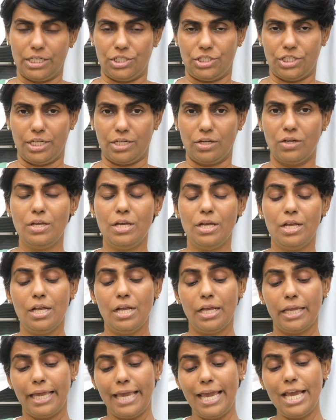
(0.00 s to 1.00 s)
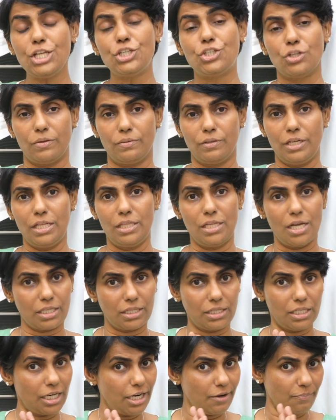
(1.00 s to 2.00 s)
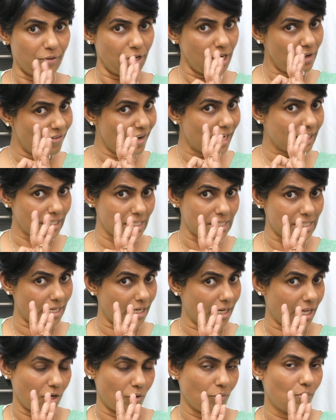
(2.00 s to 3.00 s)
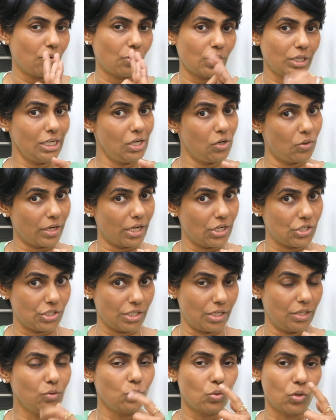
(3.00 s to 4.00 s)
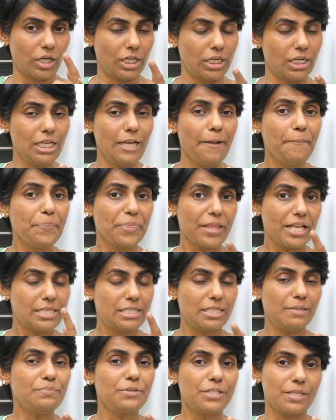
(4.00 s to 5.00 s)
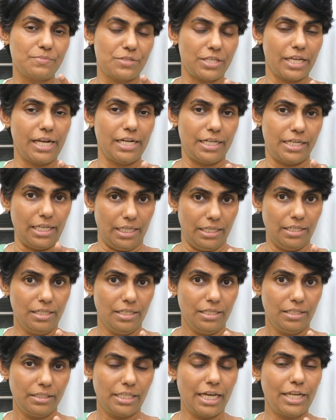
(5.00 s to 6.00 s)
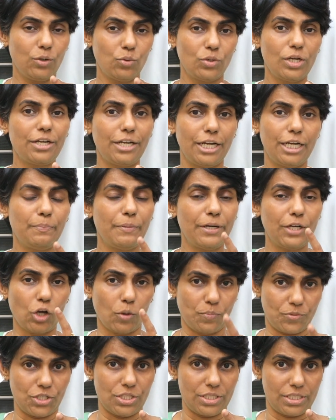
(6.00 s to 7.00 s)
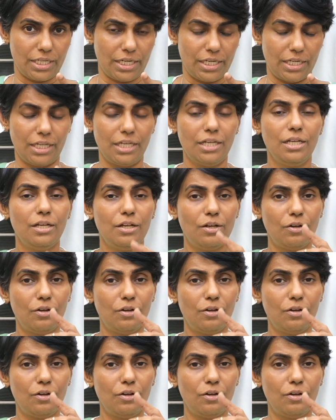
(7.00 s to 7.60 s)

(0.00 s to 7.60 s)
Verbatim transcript: దాన్ని కట్ చేయడం ఏజ్ నేను నాకు థర్డ్ త్రీ ఫ్యాక్టర్స్ అన్నాను ఒకటి లొకేషన్ ఒకటి సిమ్టమ్స్ ఏంటి దానికి ఉన్న ట్రీట్మెంట్ ఆప్షన్స్ ఏంటి